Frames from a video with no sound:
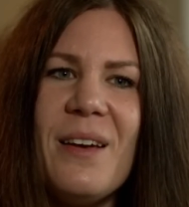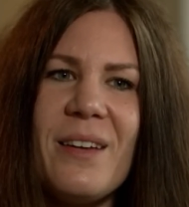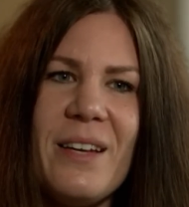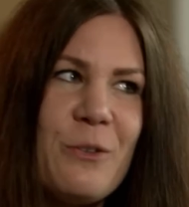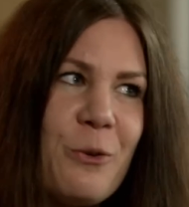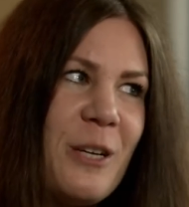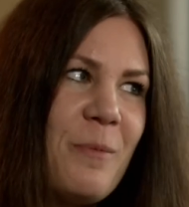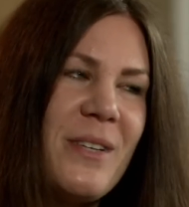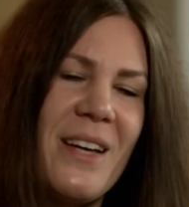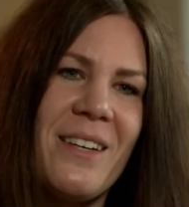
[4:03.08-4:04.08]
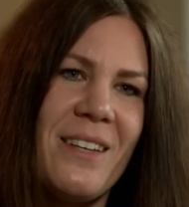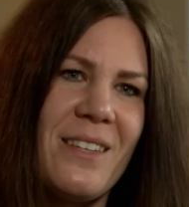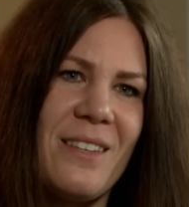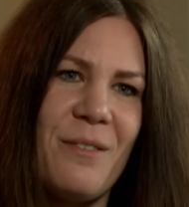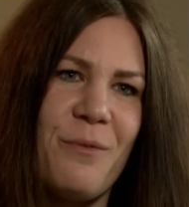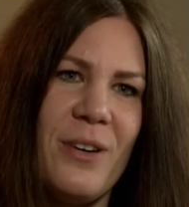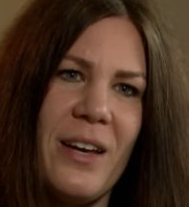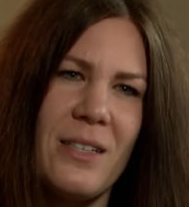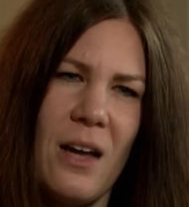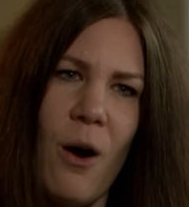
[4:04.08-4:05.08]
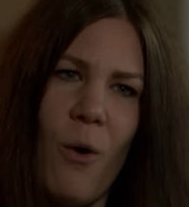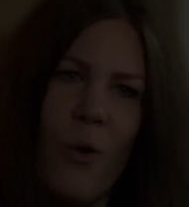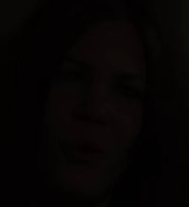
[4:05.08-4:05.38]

da ist noch jemand, der hat das vielleicht auch.